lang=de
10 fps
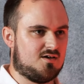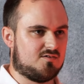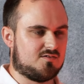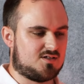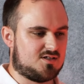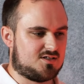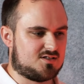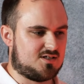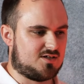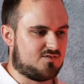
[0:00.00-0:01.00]
Und da ist
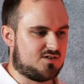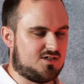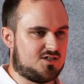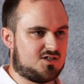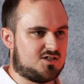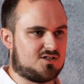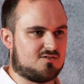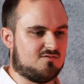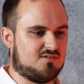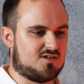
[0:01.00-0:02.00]
das eigentlich von der ersten
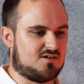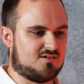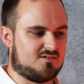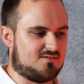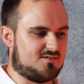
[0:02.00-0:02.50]
Stunde an,